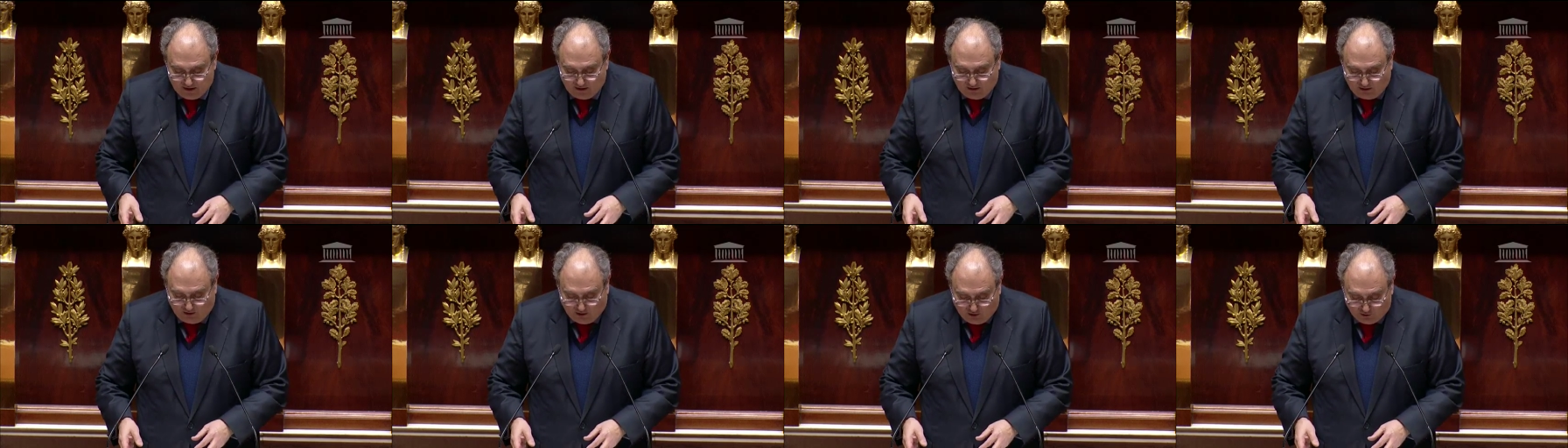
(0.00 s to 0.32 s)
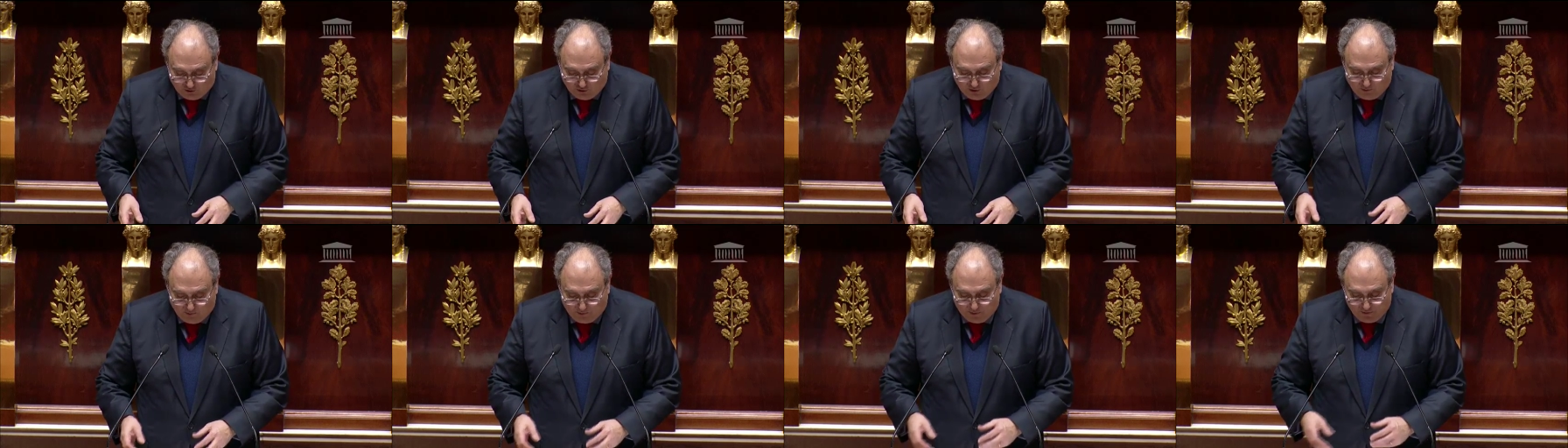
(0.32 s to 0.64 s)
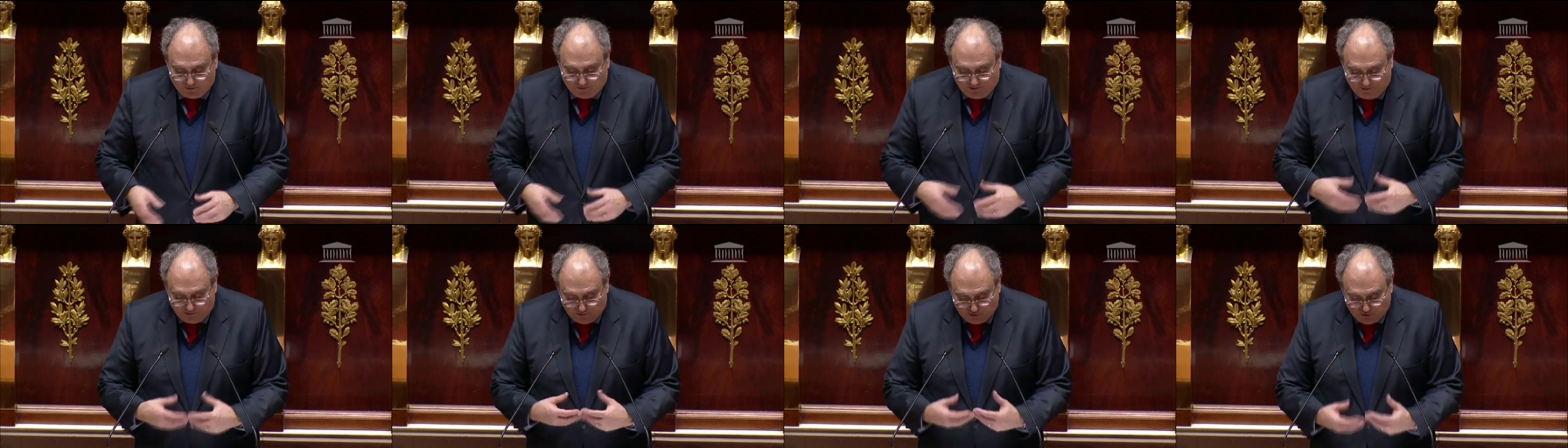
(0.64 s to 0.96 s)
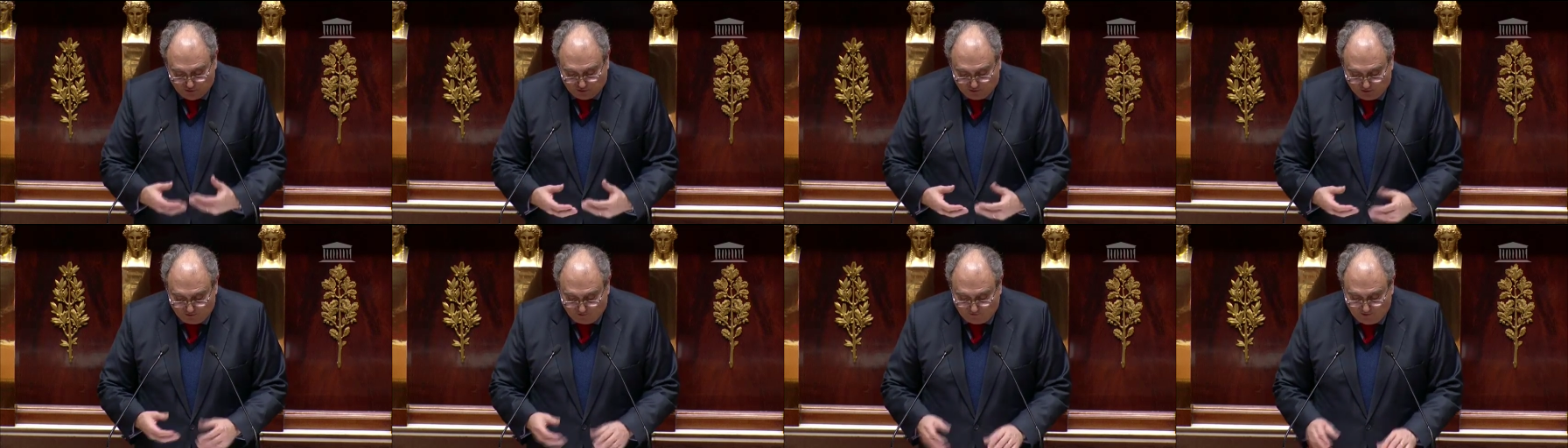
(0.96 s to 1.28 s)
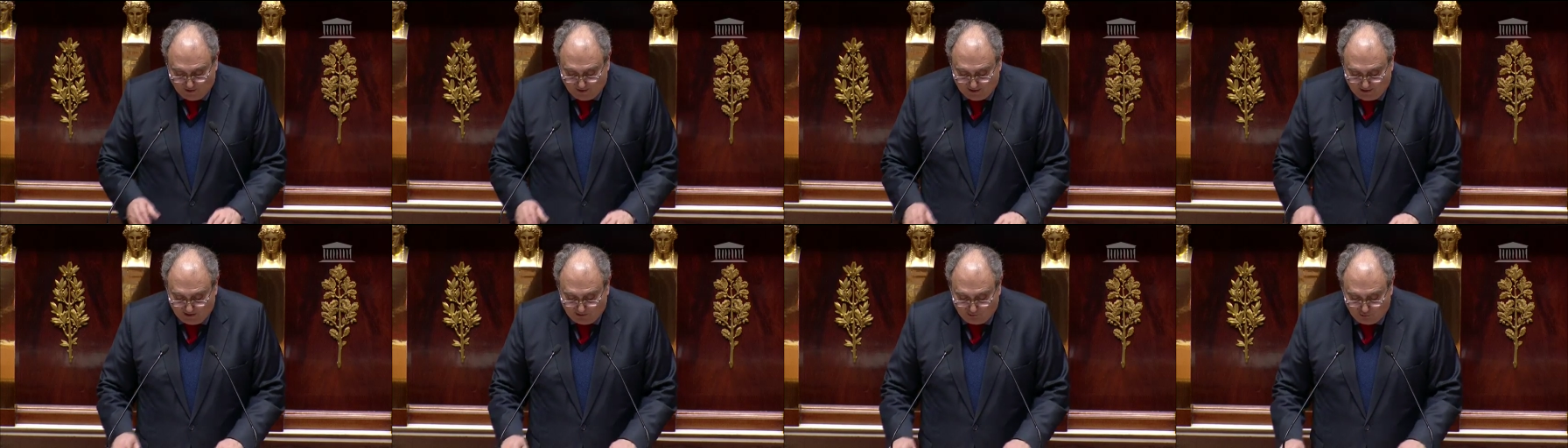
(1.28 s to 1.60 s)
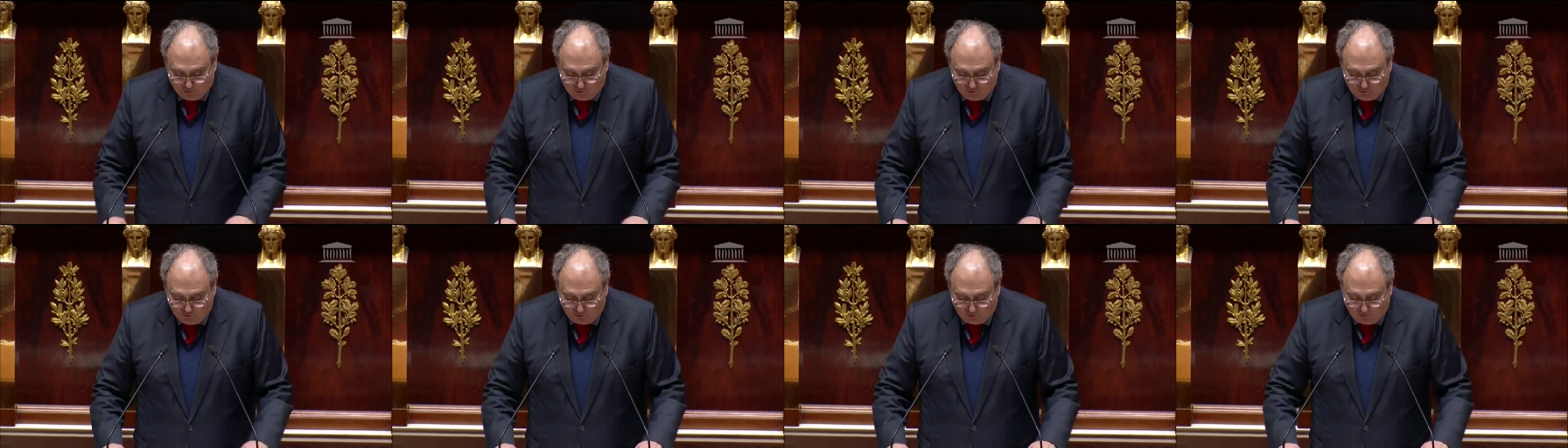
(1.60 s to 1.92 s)
rendant possible de ce fait un
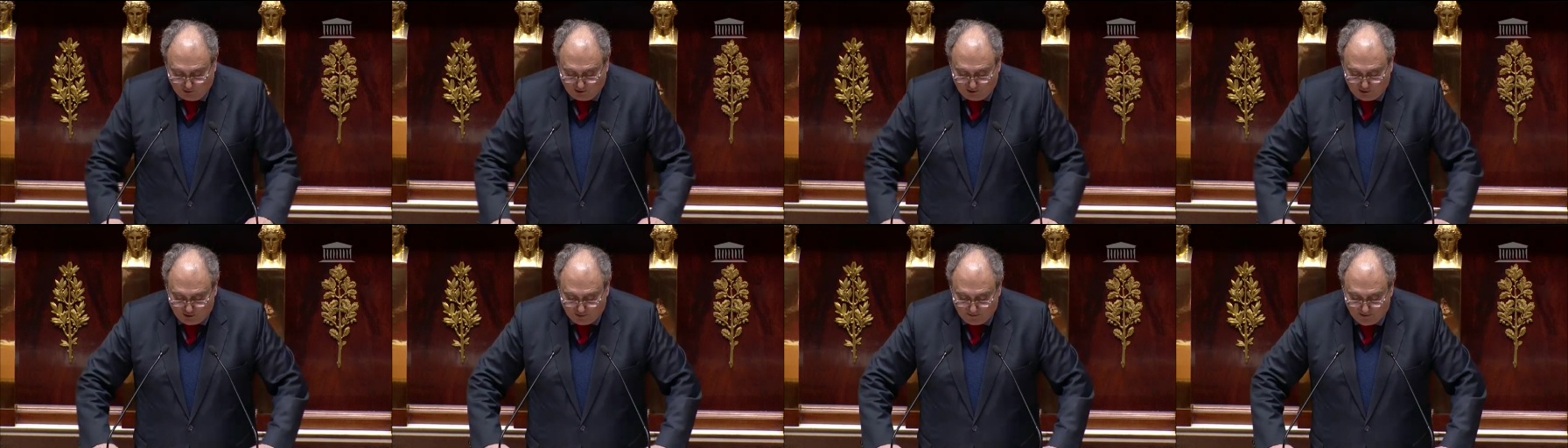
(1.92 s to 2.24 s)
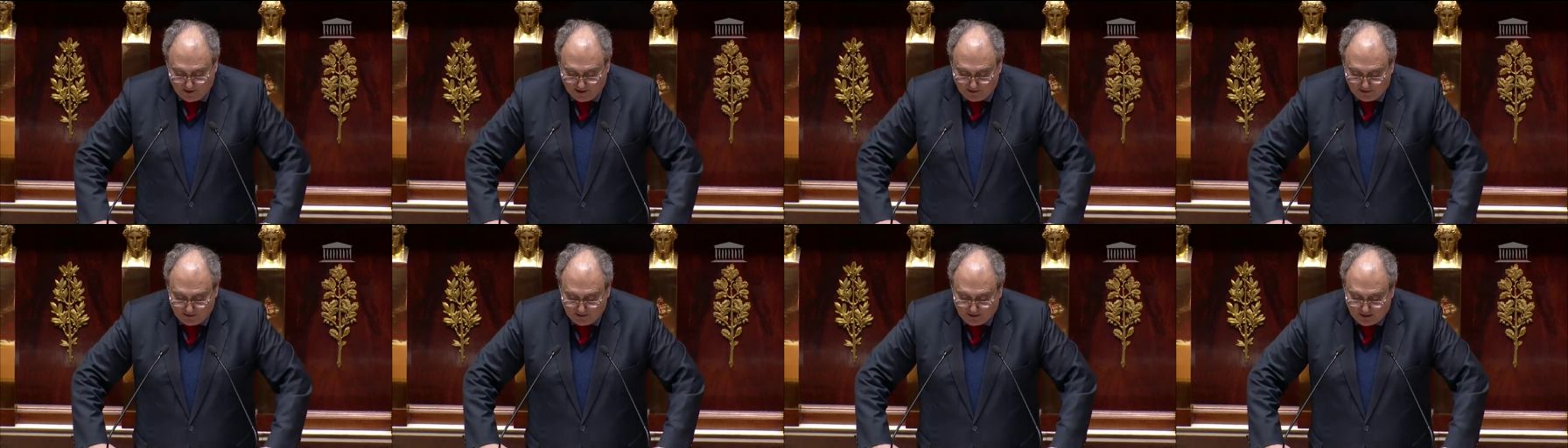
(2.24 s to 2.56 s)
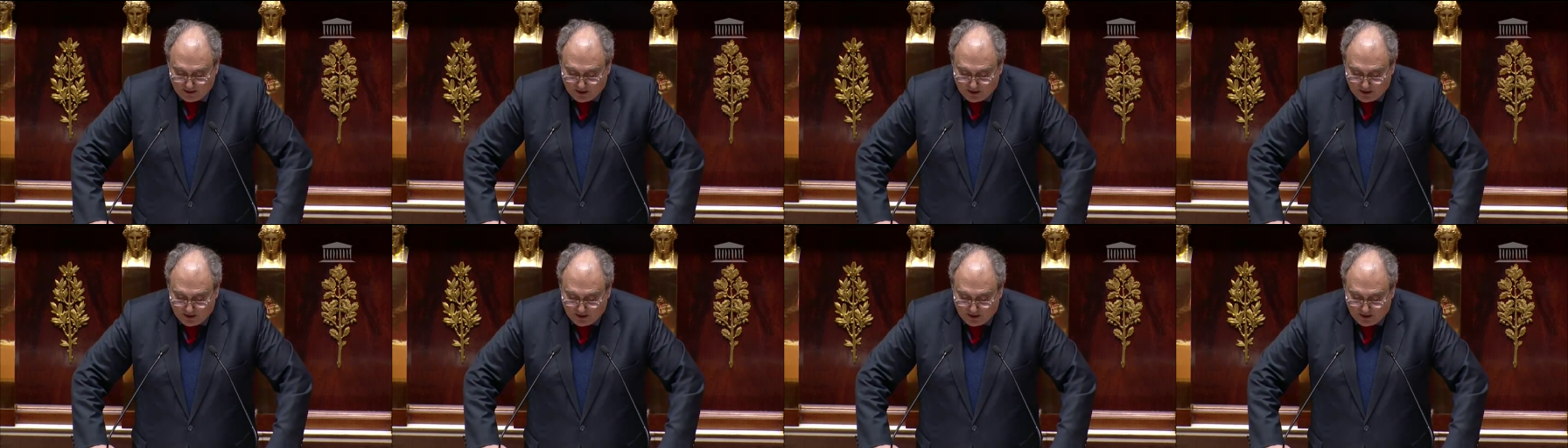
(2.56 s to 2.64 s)
retour au droit commun.